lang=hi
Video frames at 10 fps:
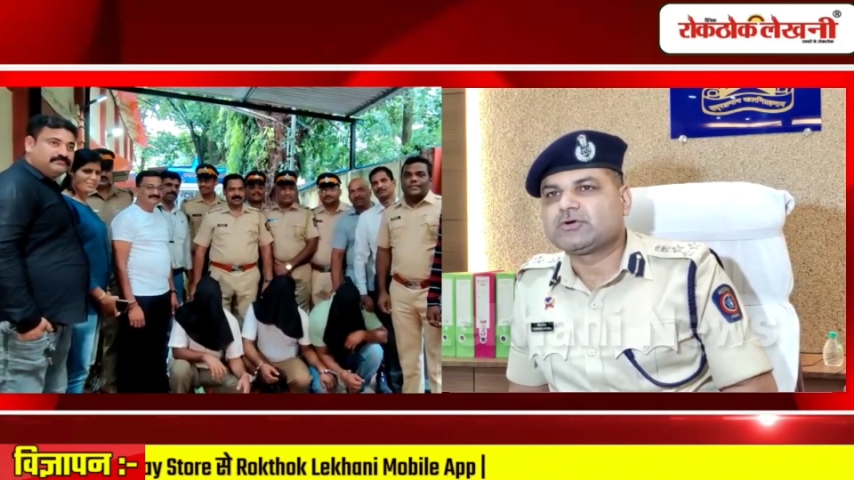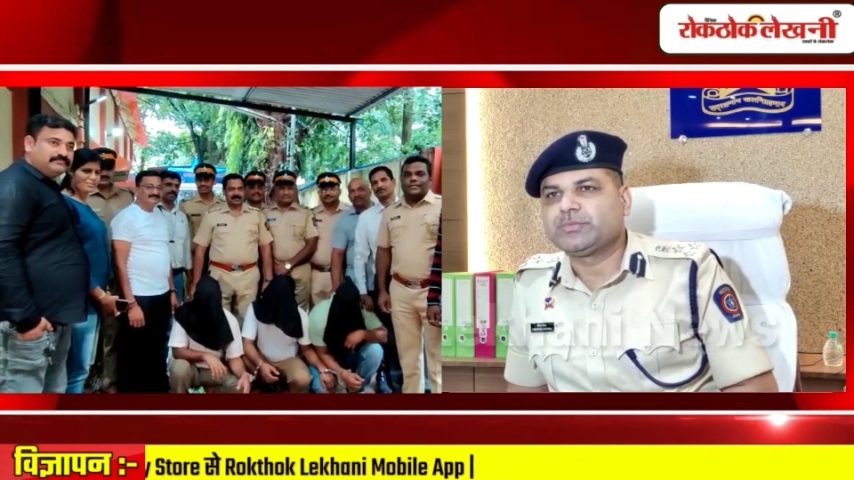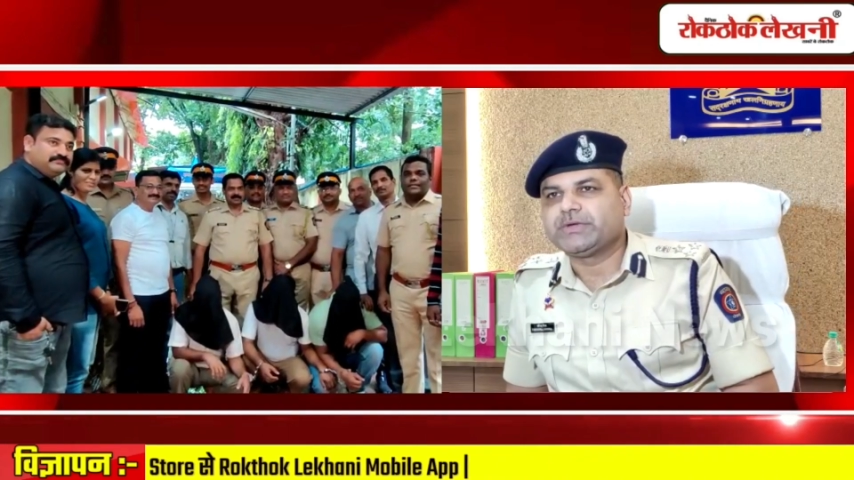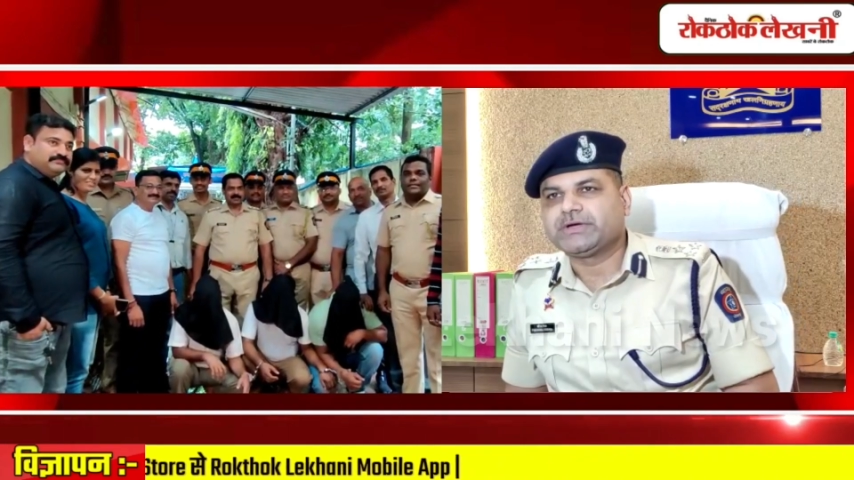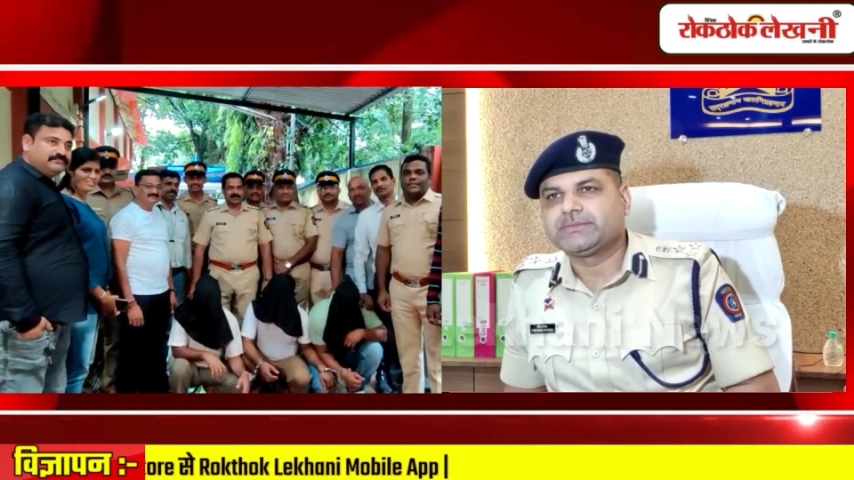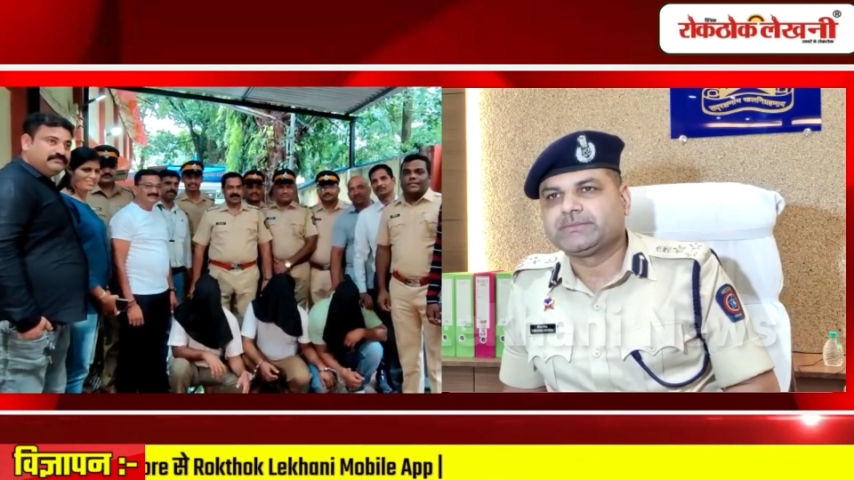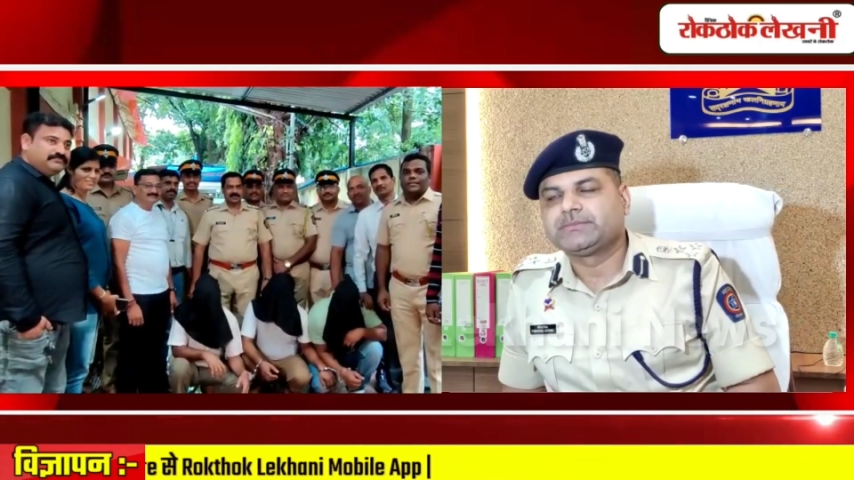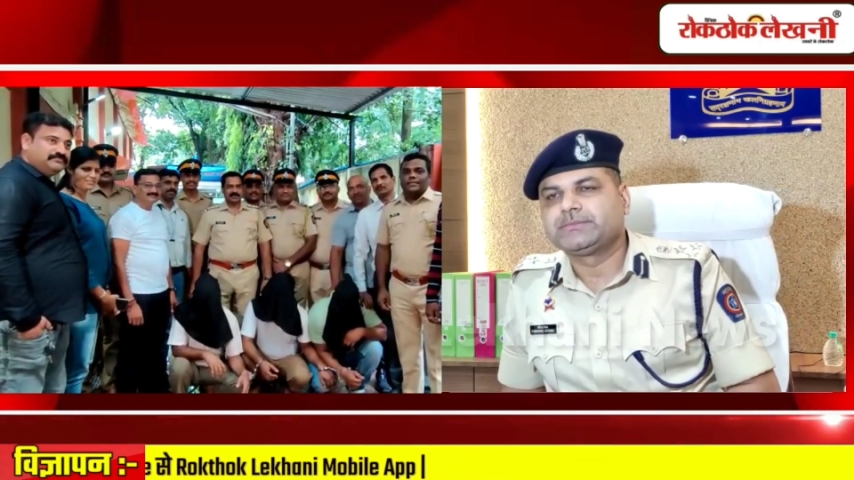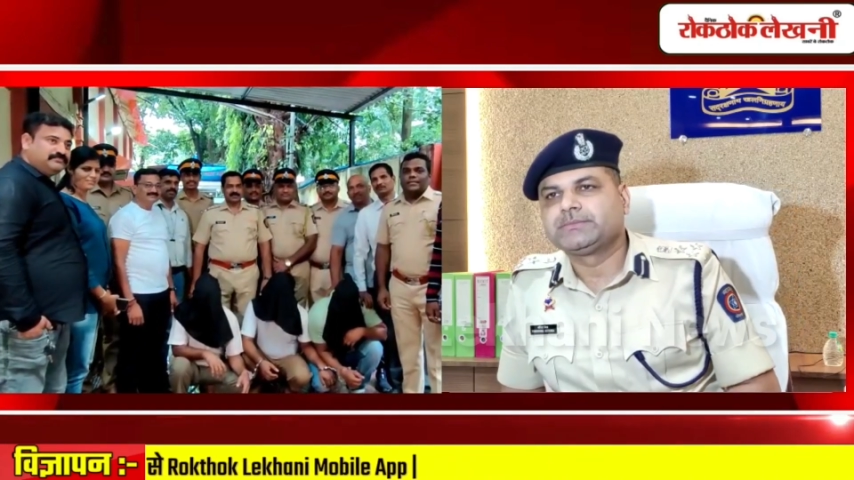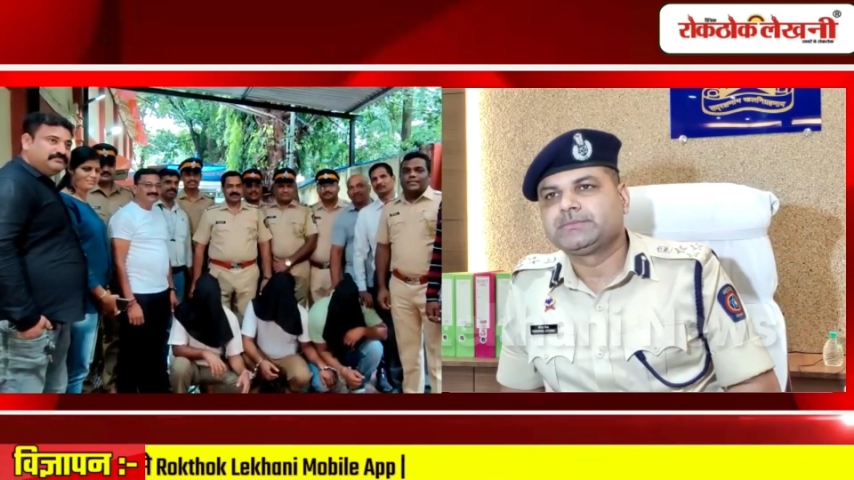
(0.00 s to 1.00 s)
रुपया
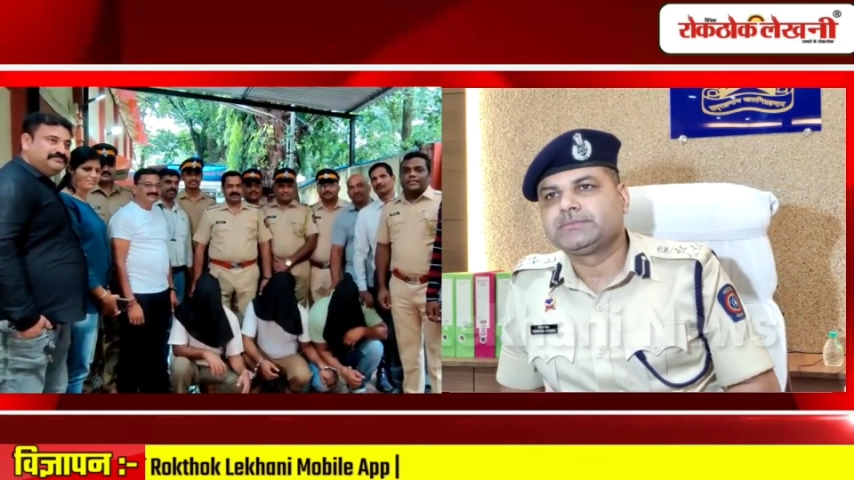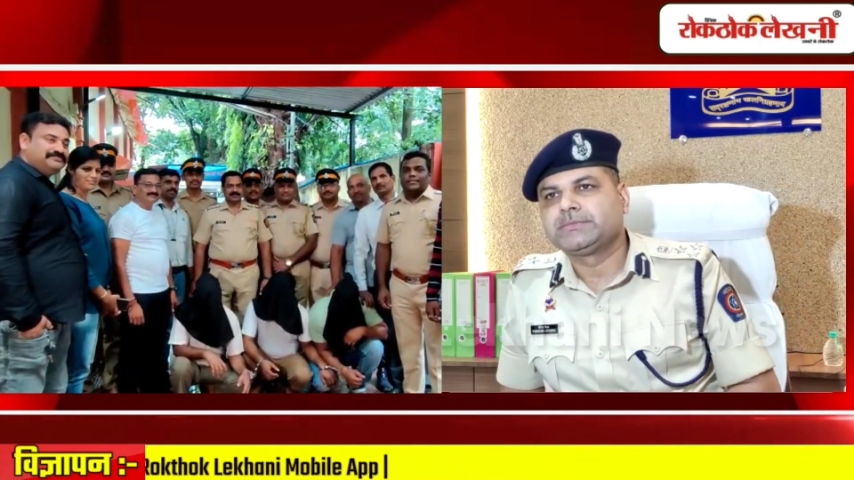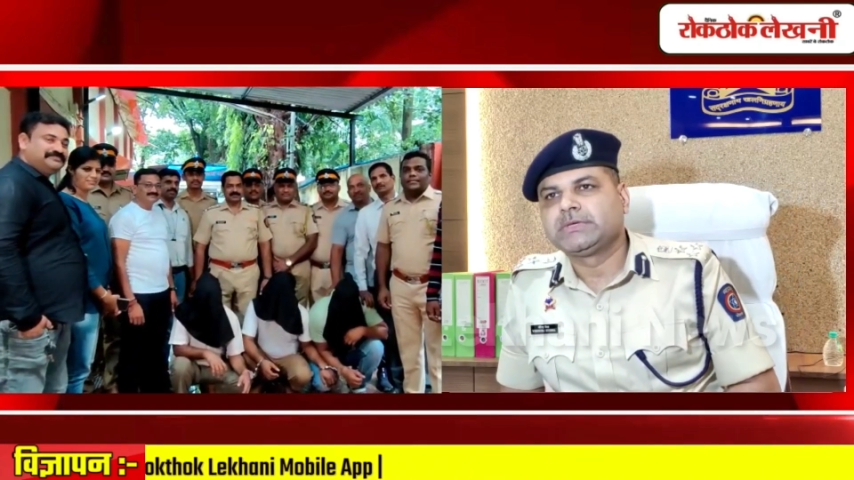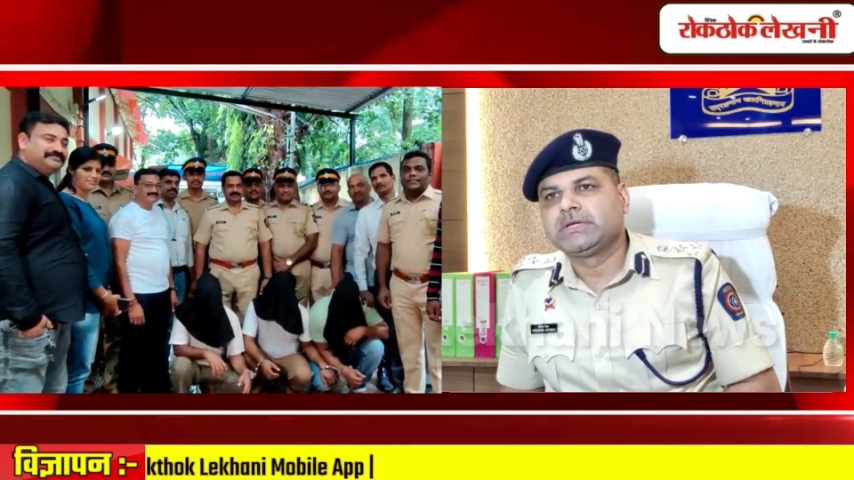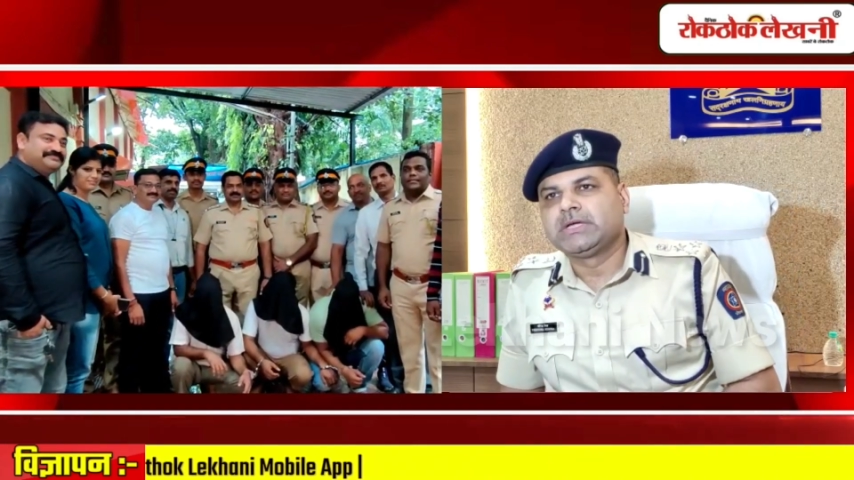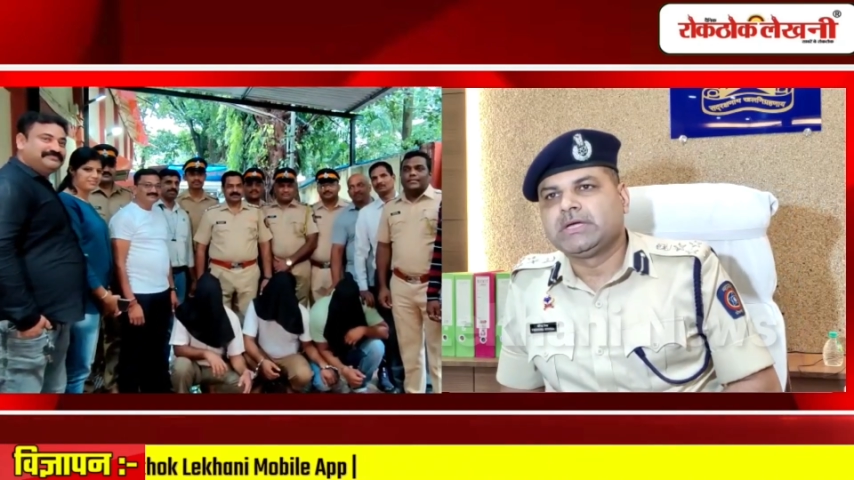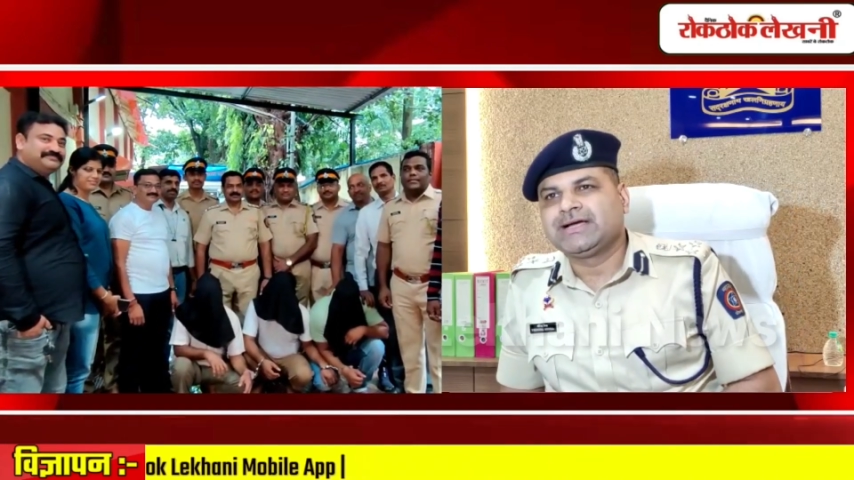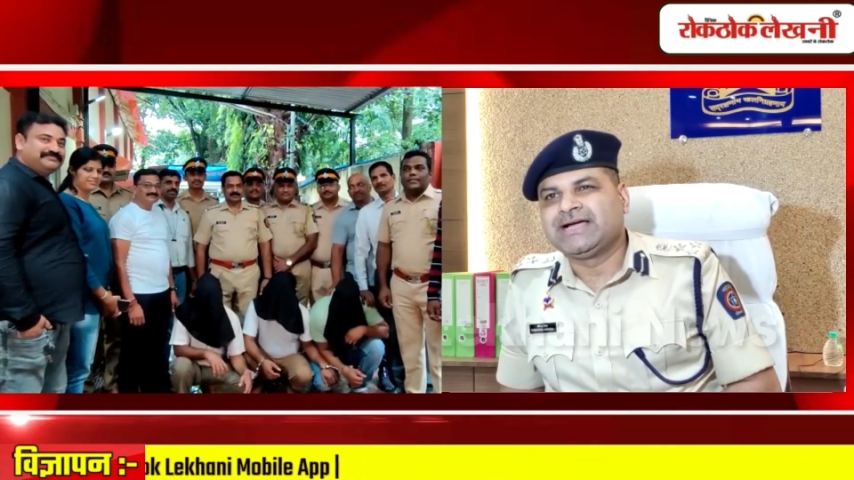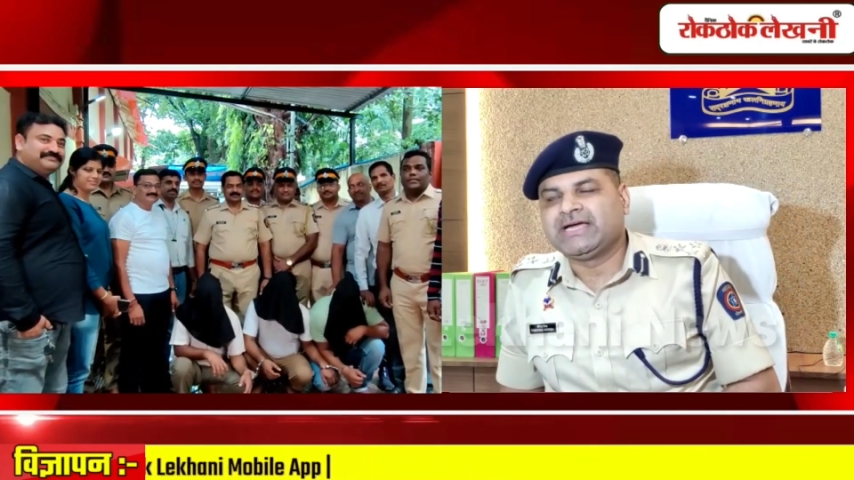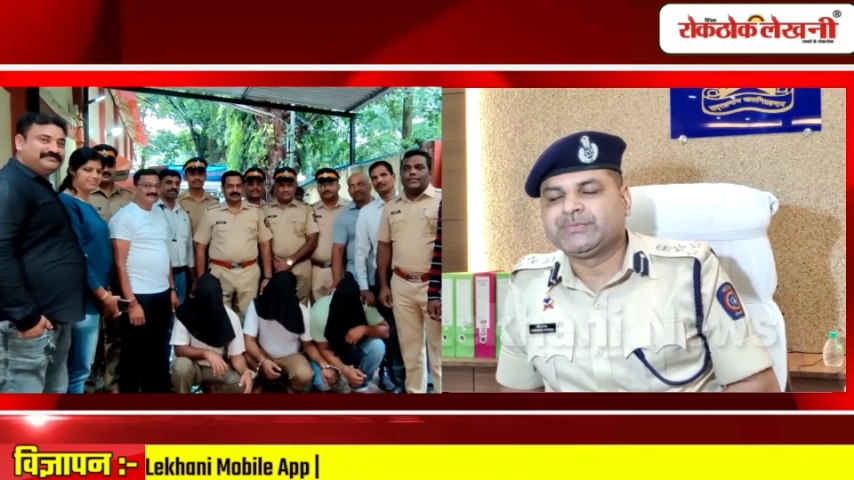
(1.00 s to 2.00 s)

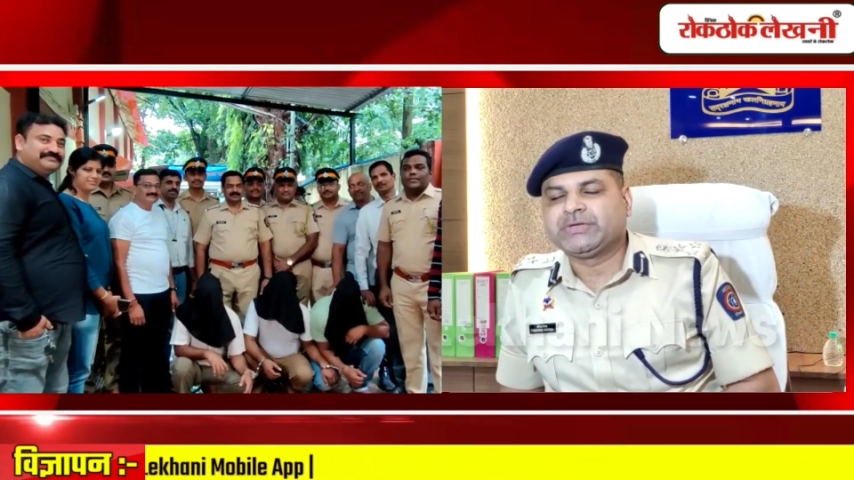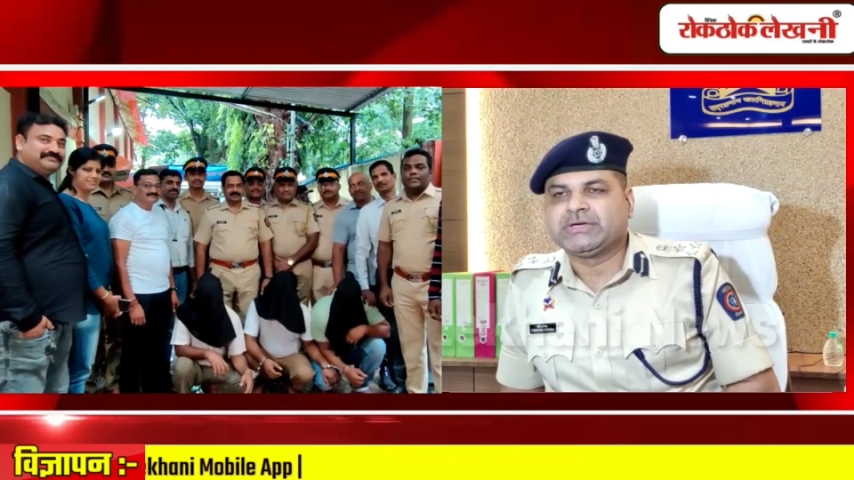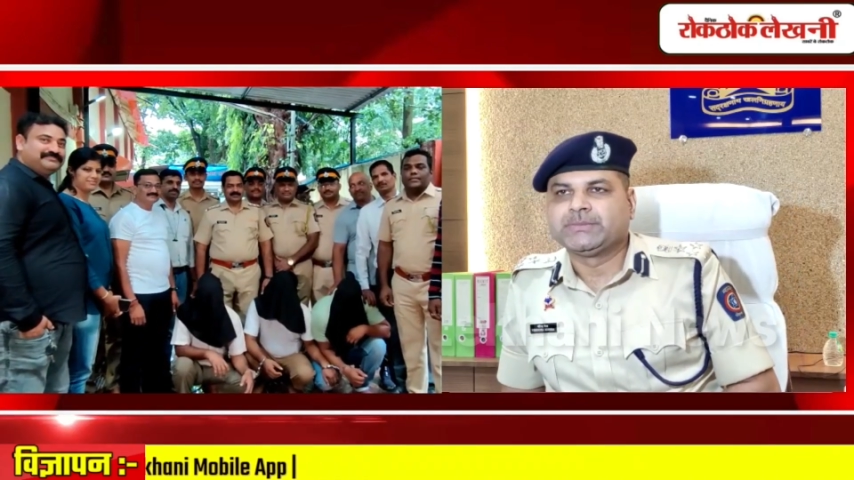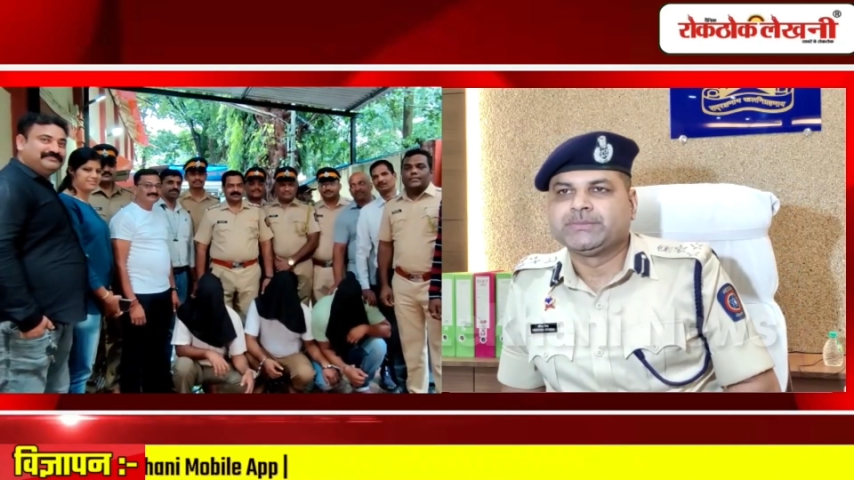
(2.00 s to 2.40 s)
गायब था